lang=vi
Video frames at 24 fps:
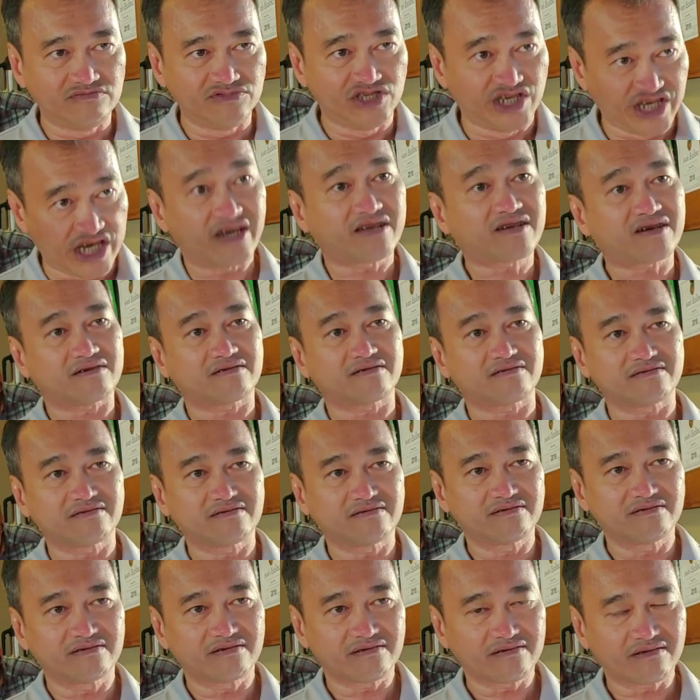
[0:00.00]
diệt
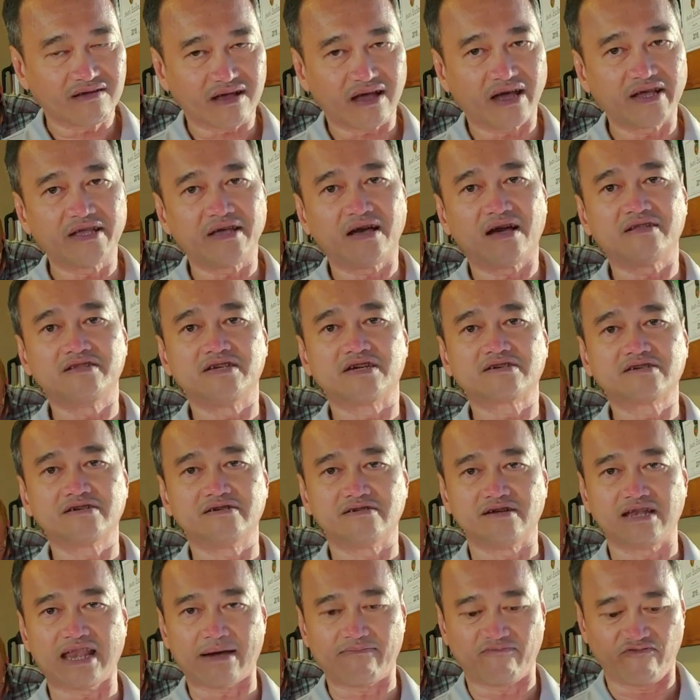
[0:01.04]
cái, những
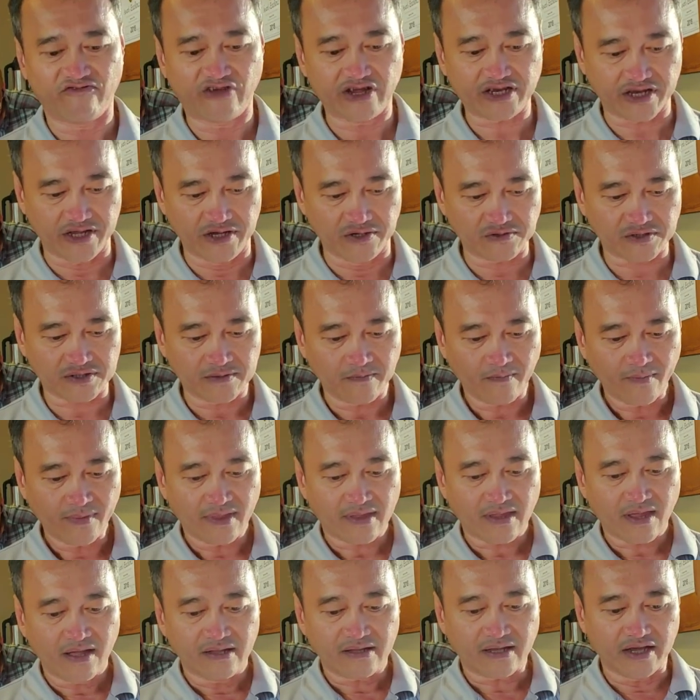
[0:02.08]
người làm fake news.
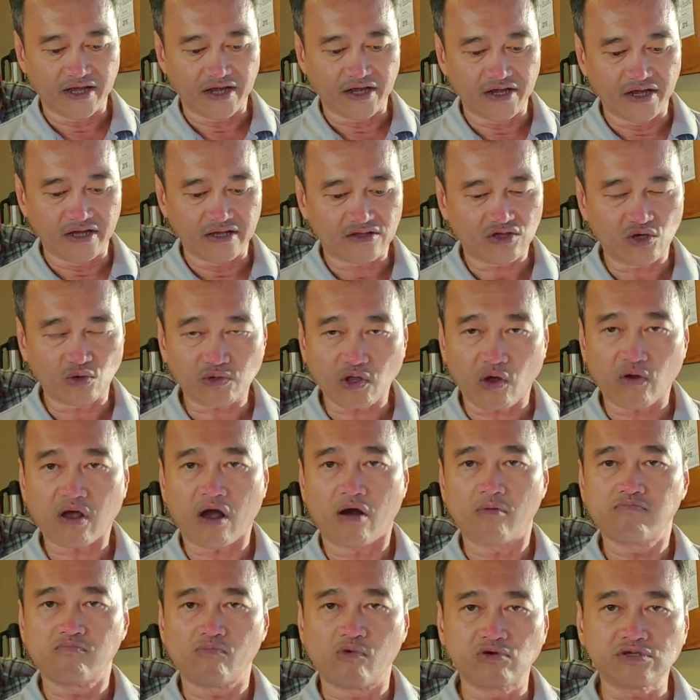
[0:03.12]
Thì chúng tôi
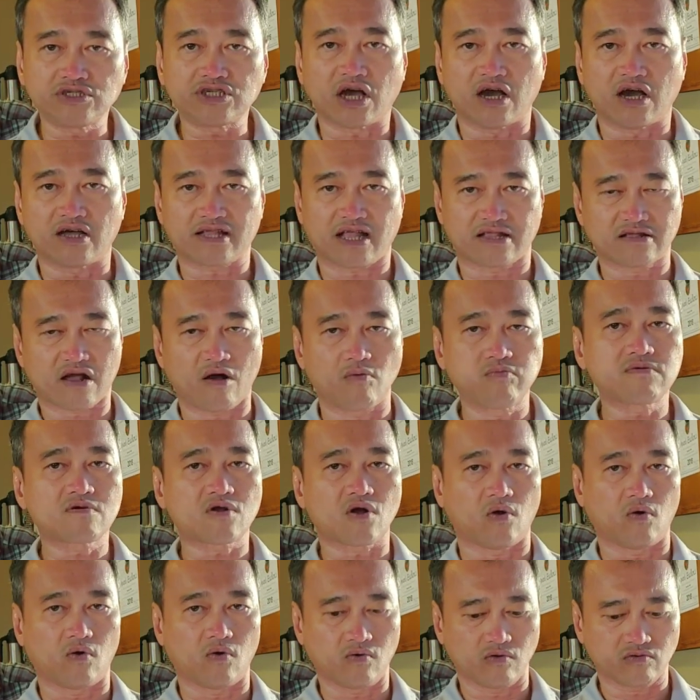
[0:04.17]
không muốn trở thành công
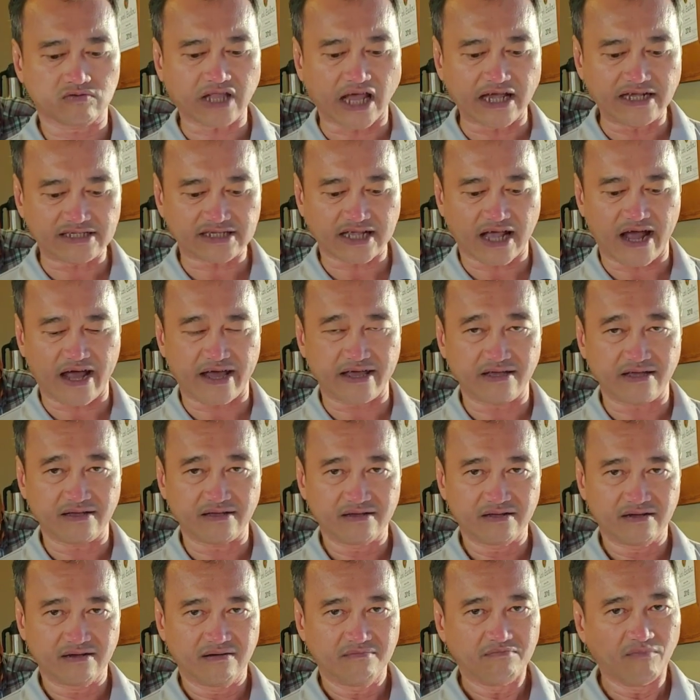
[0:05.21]
cụ tay sai,
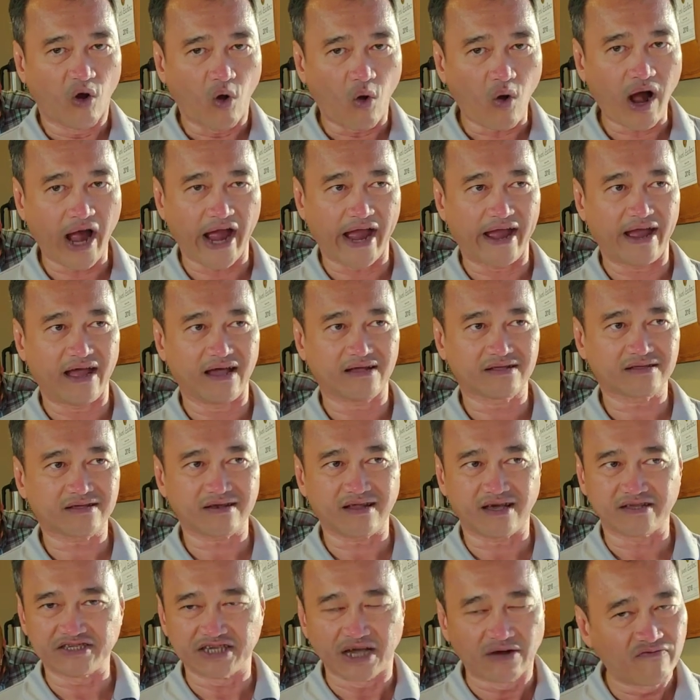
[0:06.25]
bộ hạ,
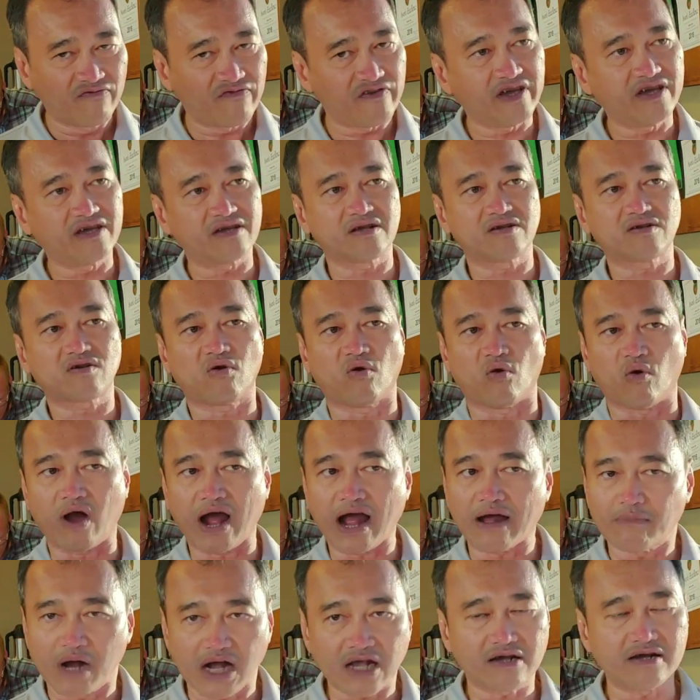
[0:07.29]
tức là nhân viên của
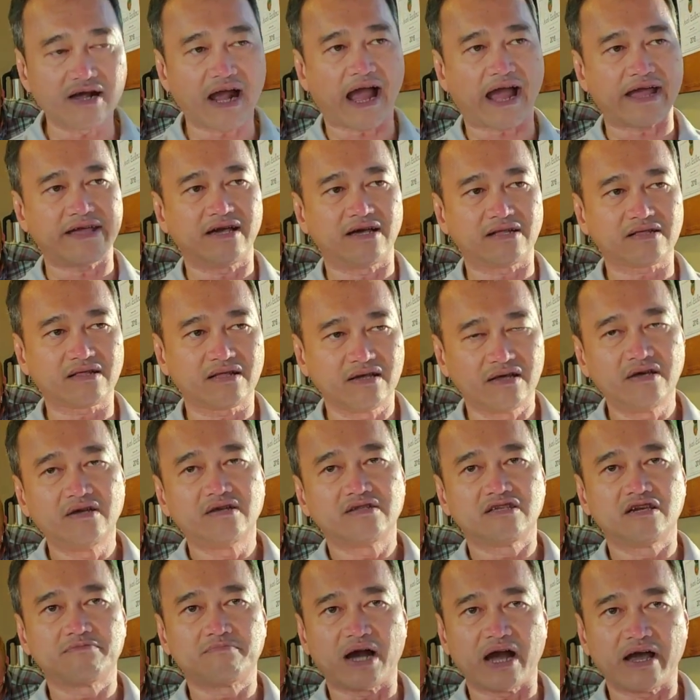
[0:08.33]
bất cứ ai hết.
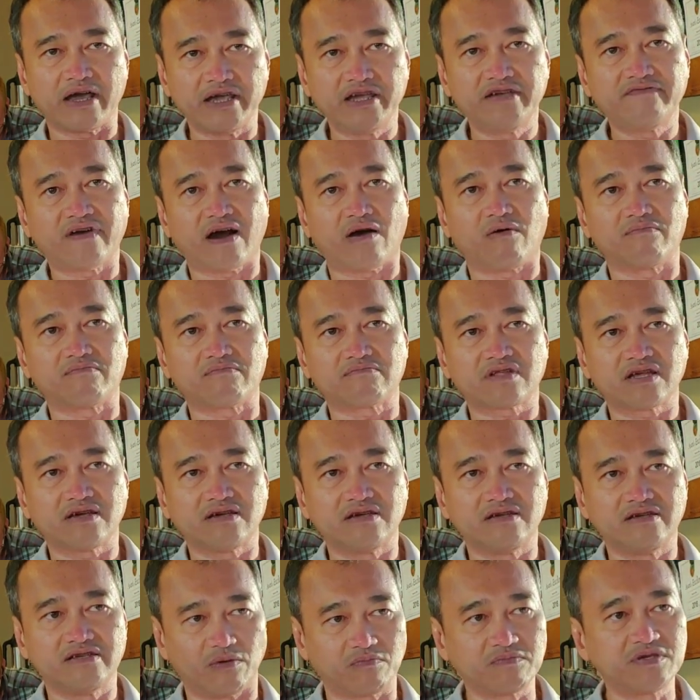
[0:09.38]
Nhưng mà hy vọng
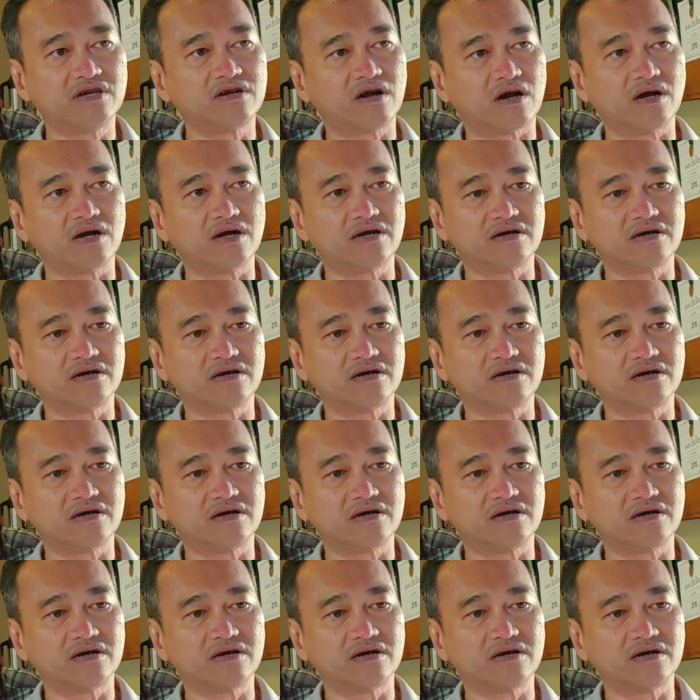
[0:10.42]
thì giống như